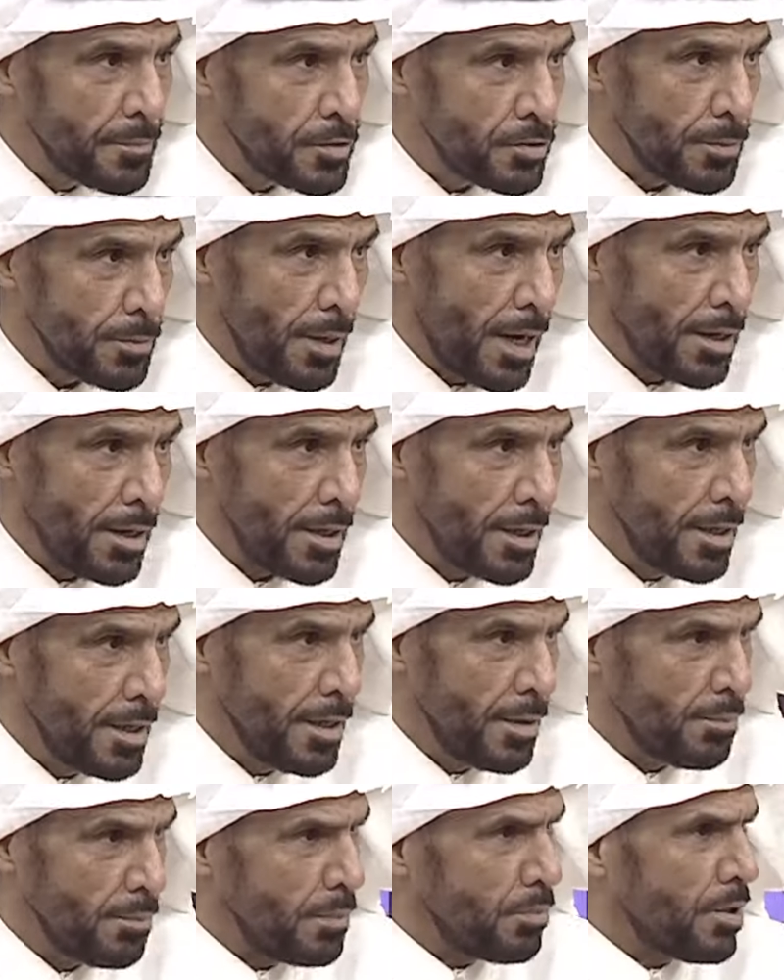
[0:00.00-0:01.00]
سبحان
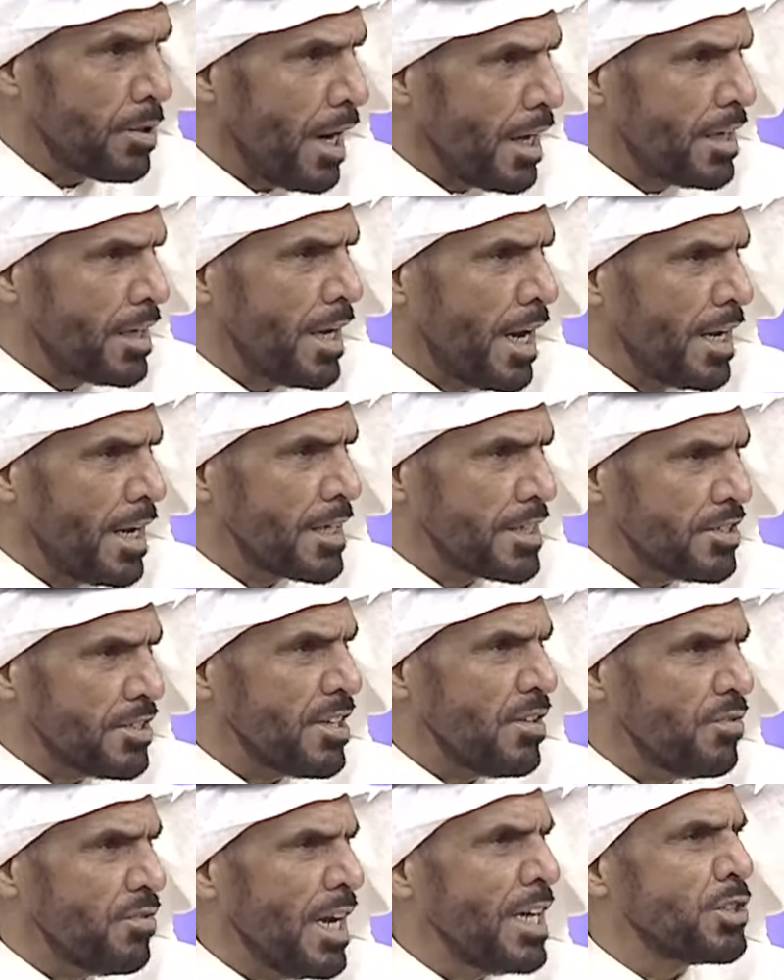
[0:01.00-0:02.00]
ممكن
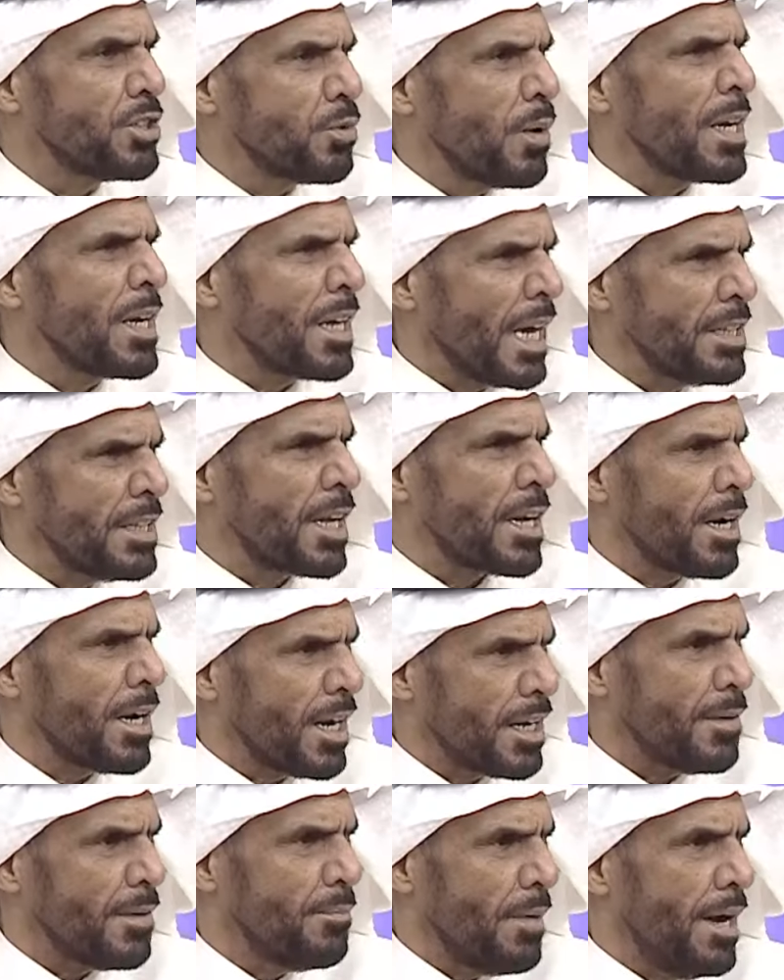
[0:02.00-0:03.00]
القصه فيها شوي كدر
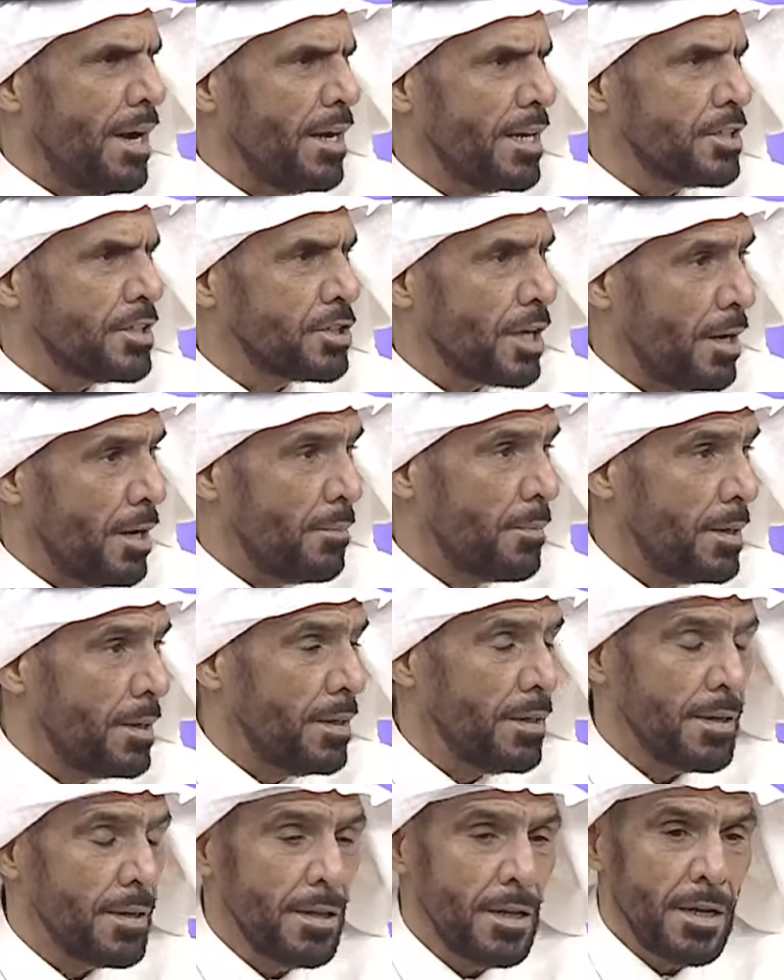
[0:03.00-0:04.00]
لكن معليش
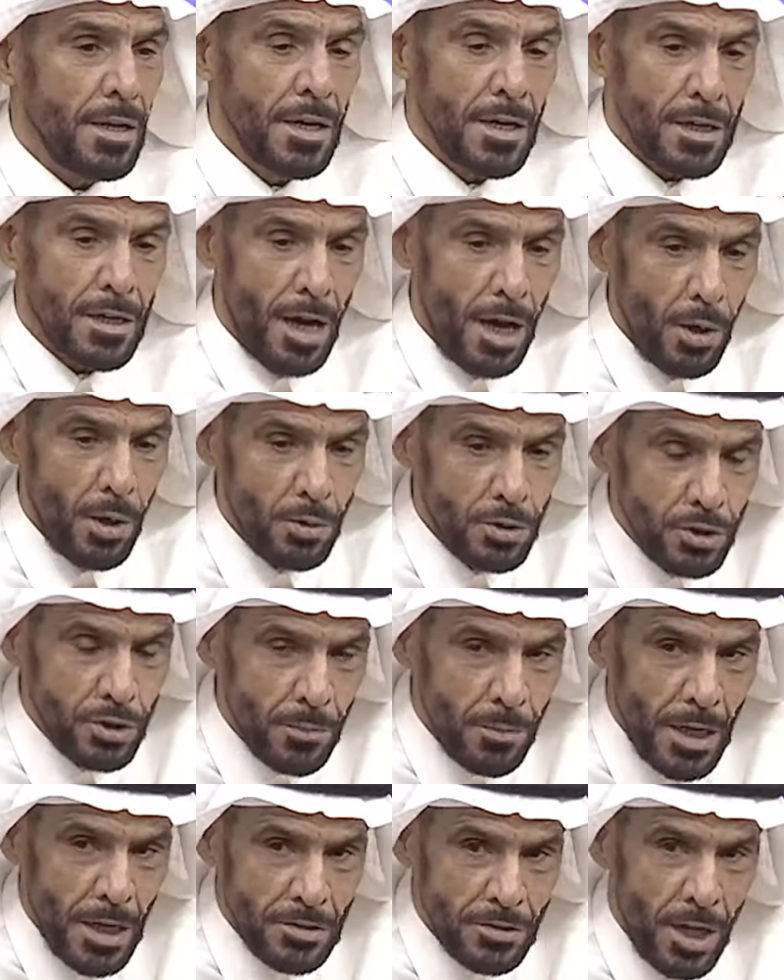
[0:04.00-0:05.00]
البل قالوا
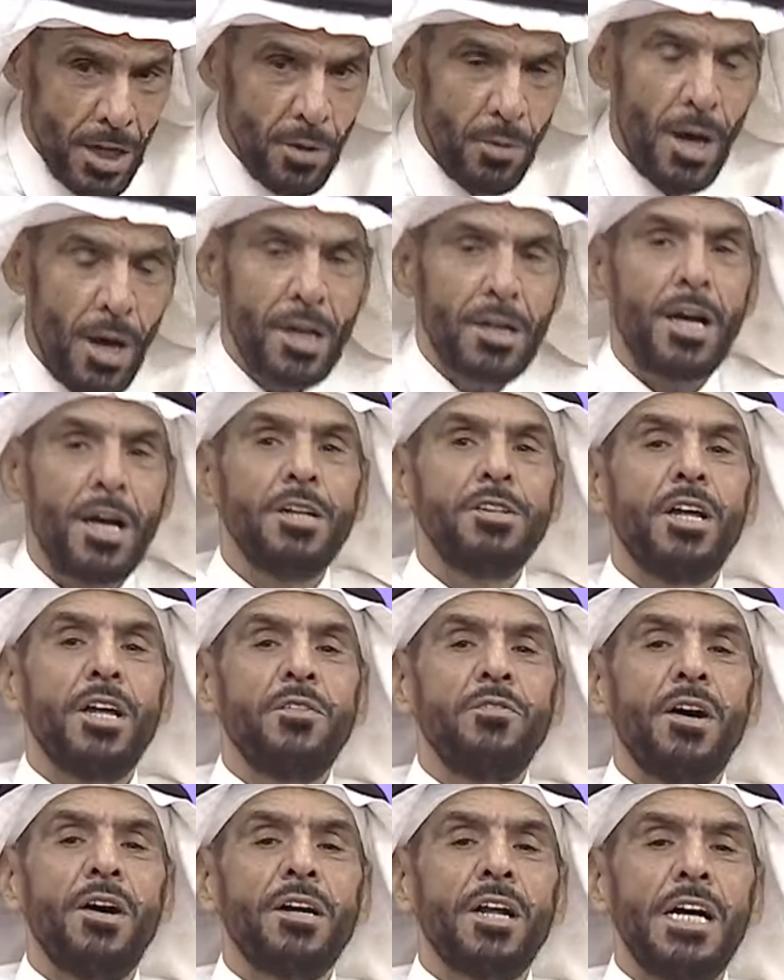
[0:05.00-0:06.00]
تشم راس الحوار قال
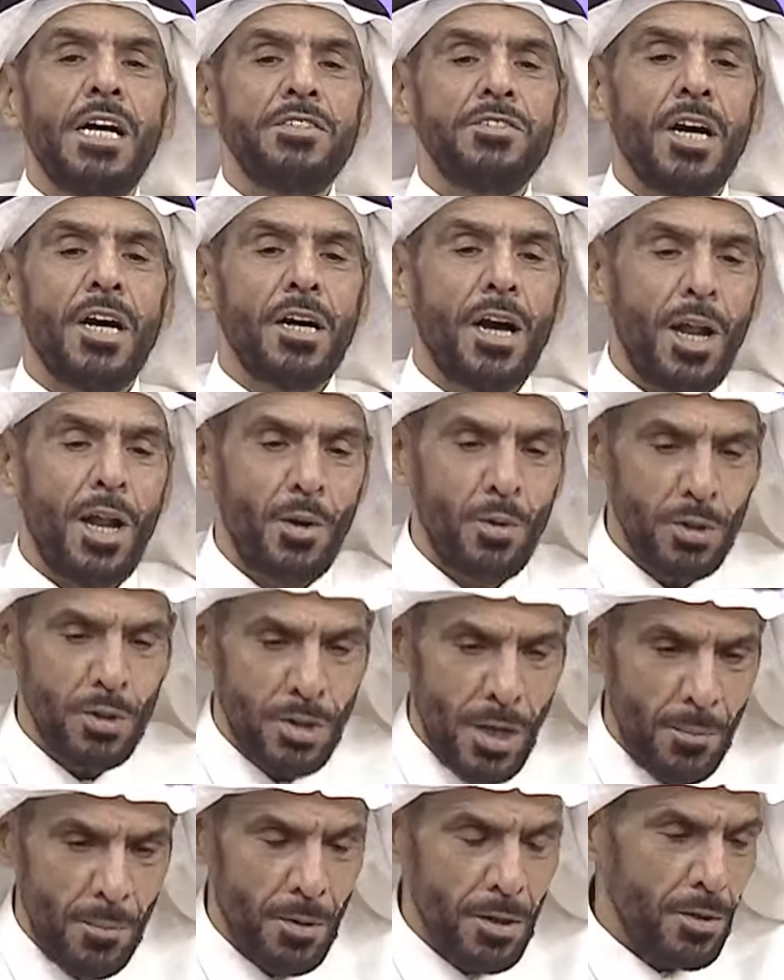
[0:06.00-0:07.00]
ترفع راسها قال هو
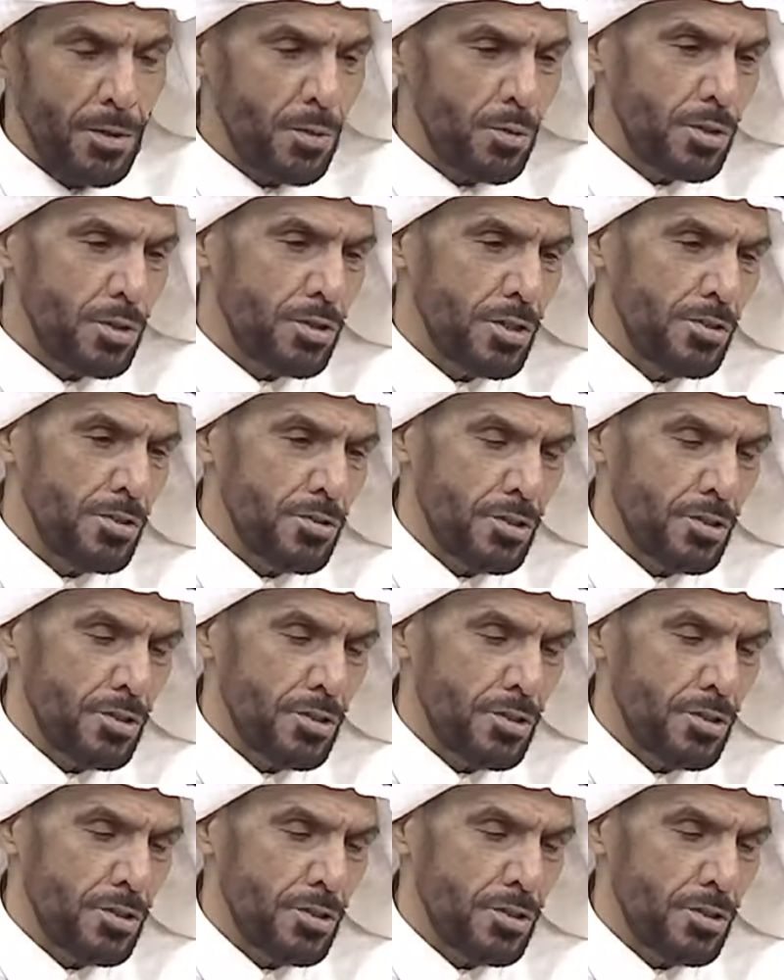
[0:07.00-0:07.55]
تبرك وهي